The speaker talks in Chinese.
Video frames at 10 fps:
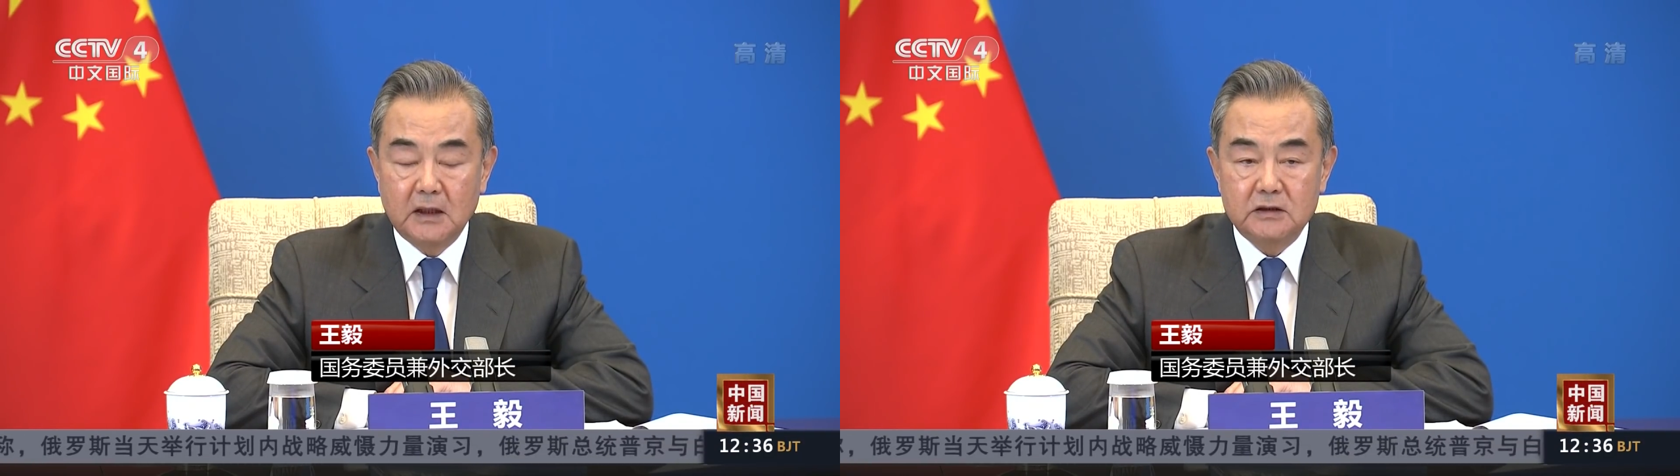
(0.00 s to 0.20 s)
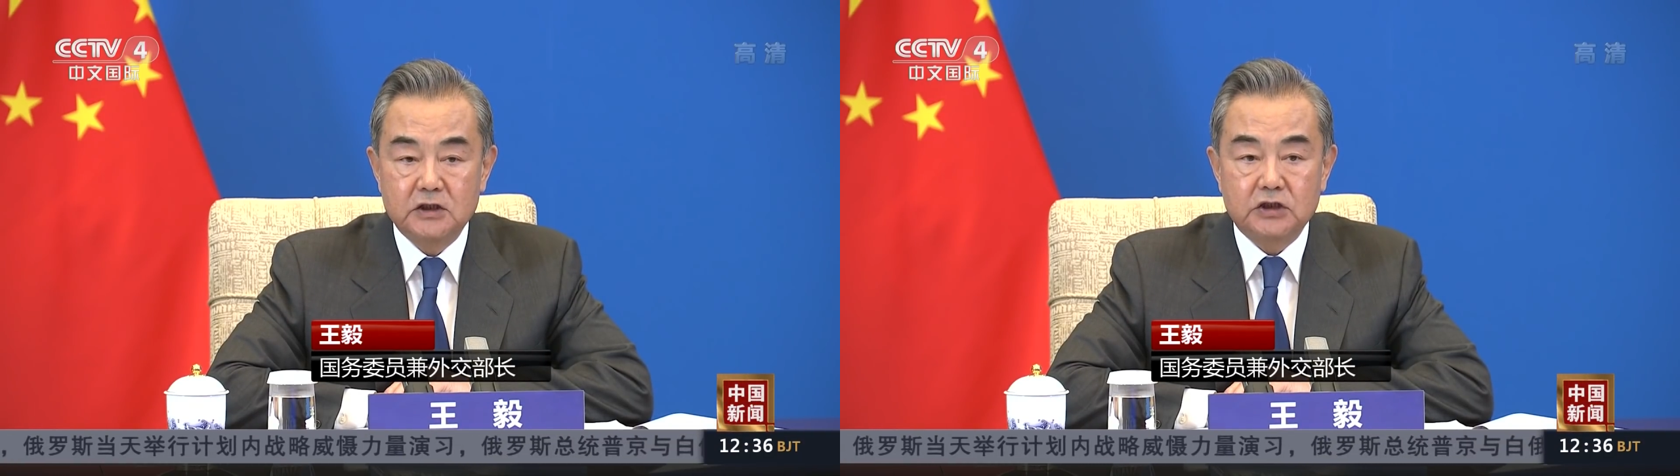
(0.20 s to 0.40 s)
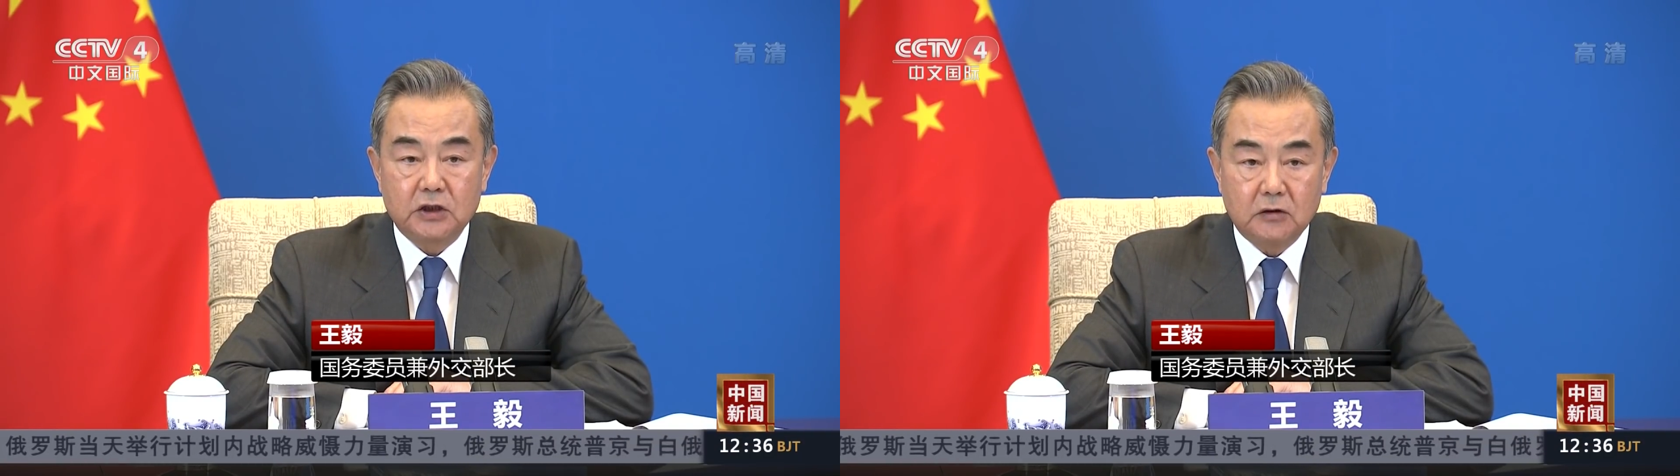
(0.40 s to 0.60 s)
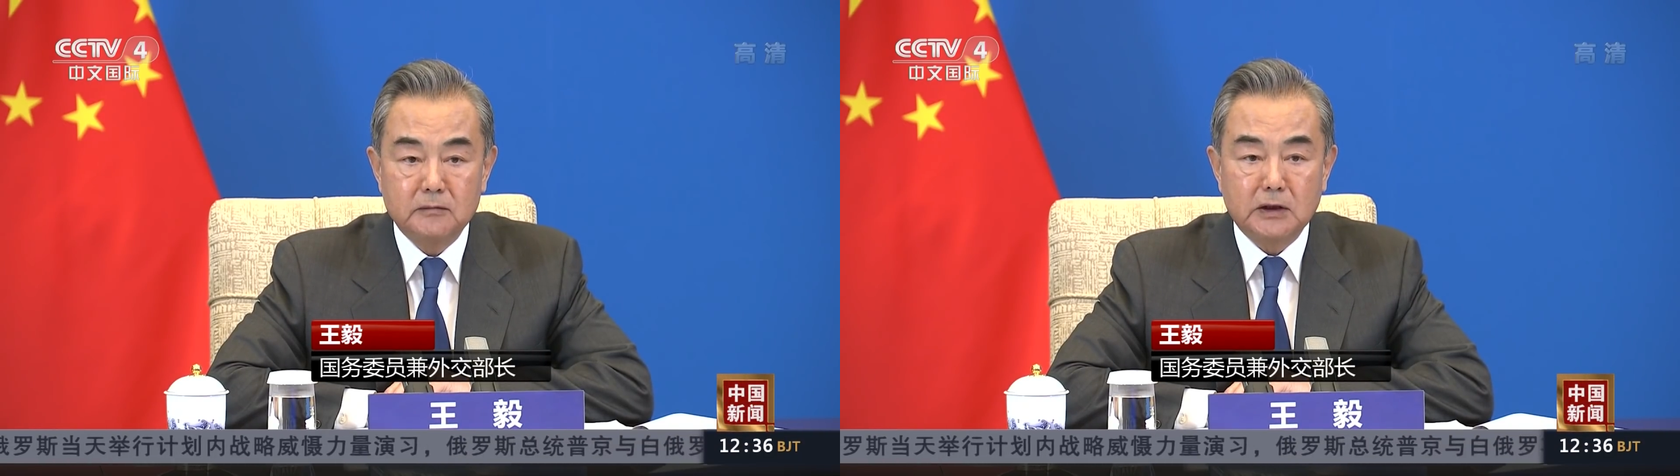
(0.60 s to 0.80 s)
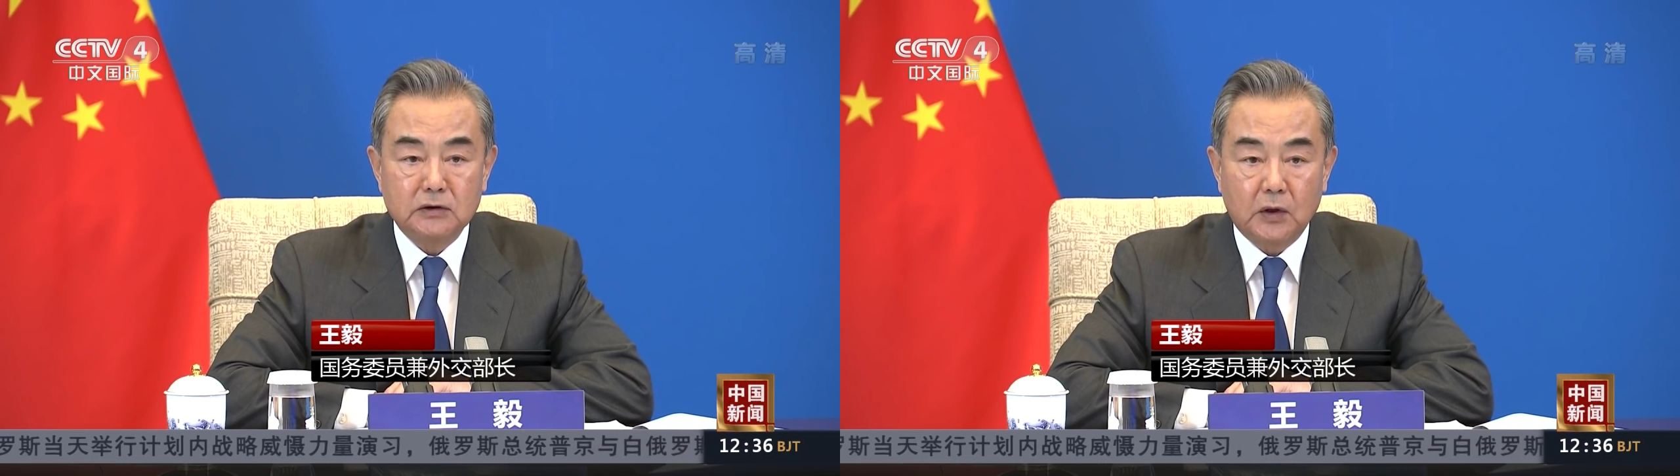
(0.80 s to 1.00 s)
支持欧
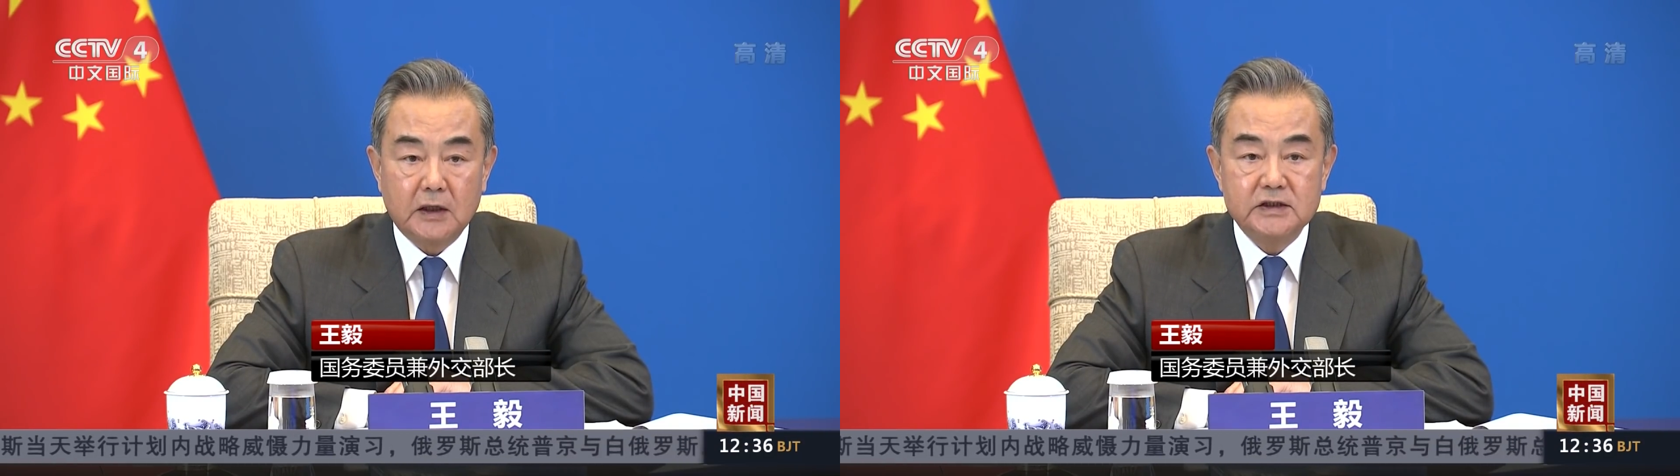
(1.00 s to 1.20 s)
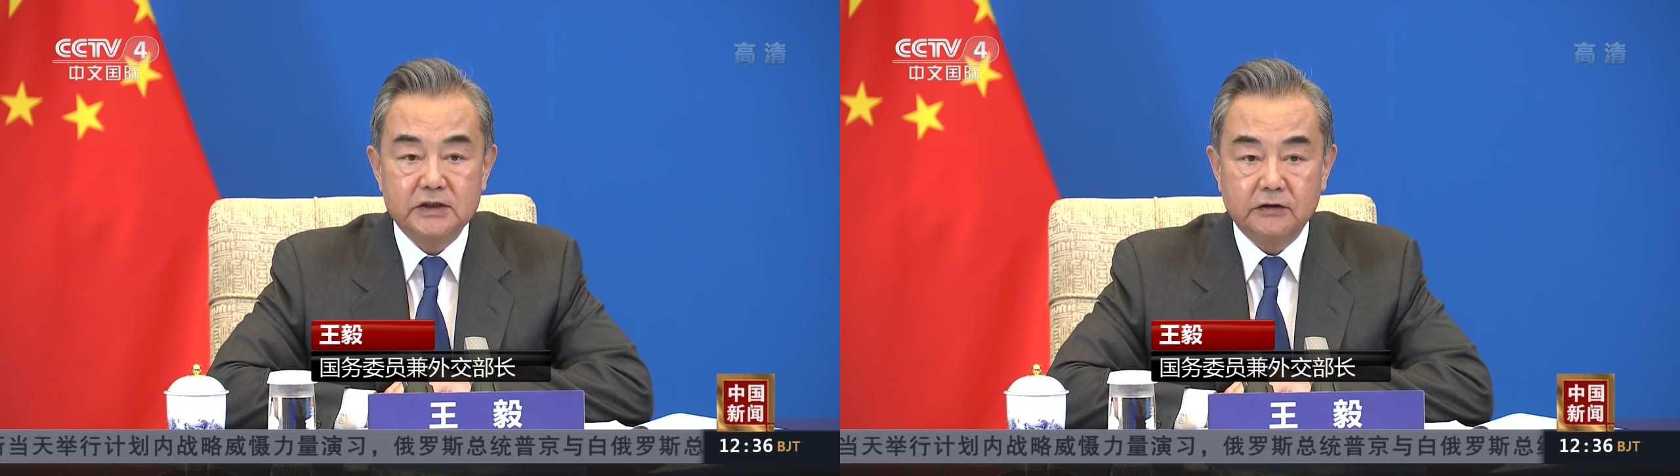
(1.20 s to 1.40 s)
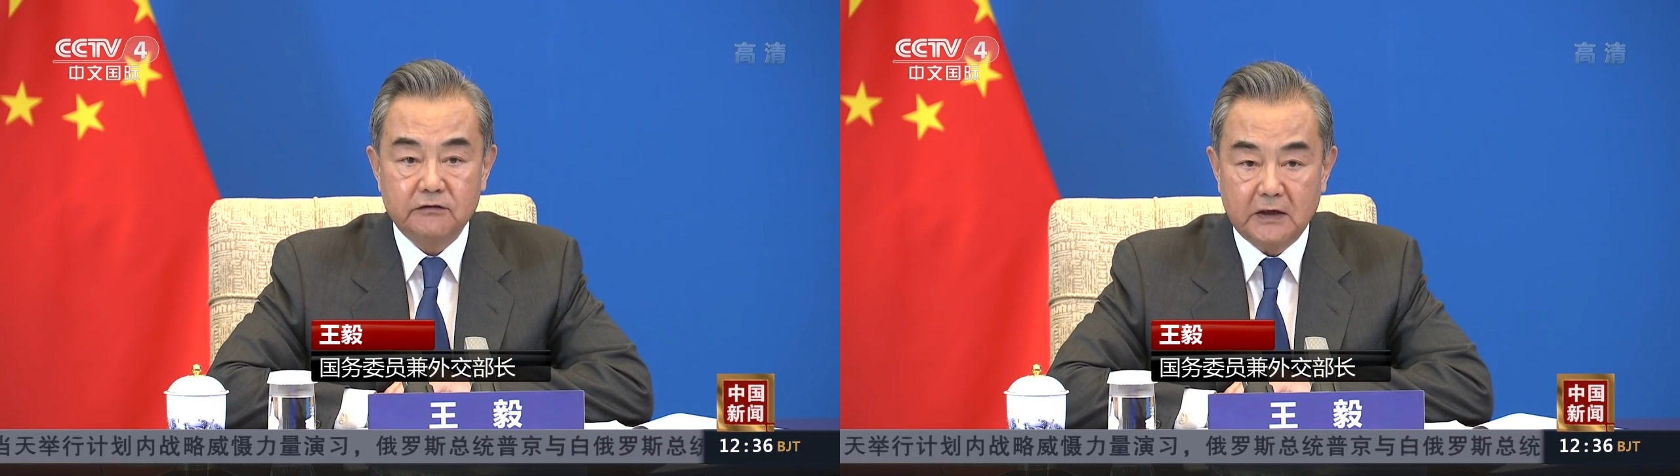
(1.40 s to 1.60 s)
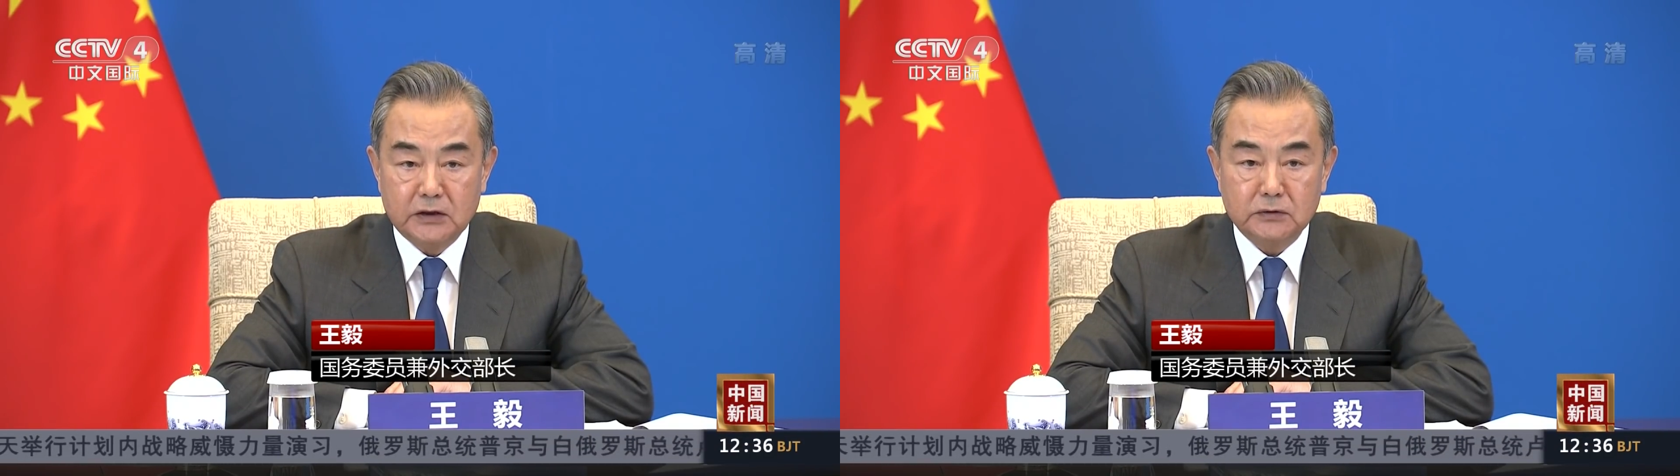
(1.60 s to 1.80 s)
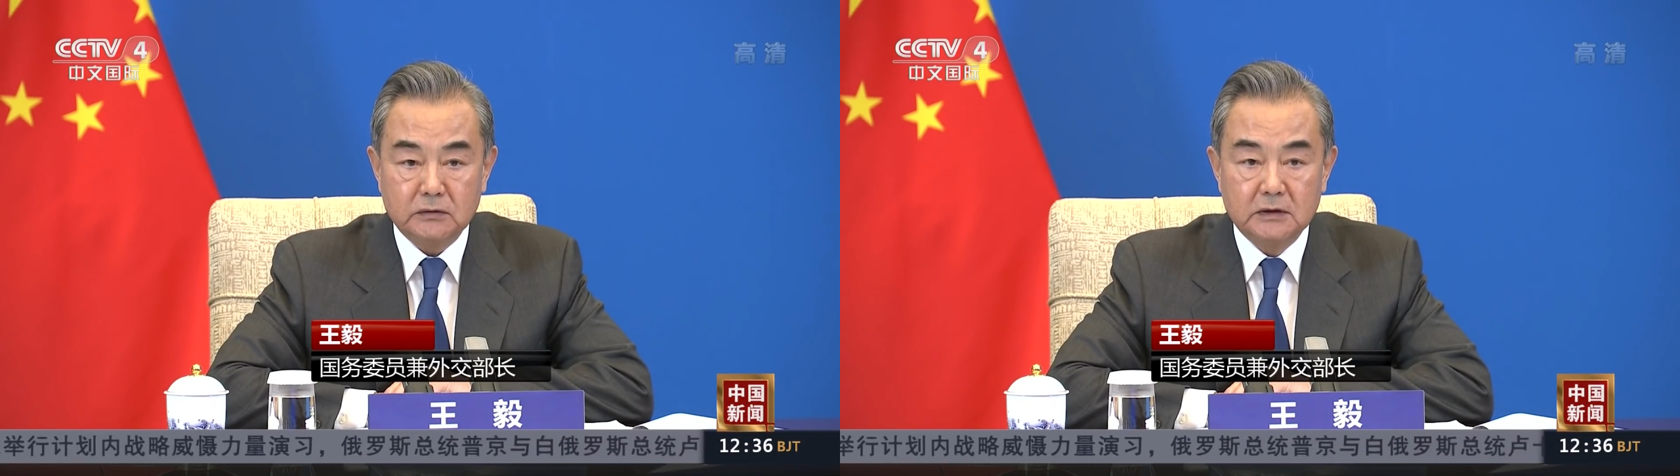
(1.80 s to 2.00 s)
盟团结繁荣，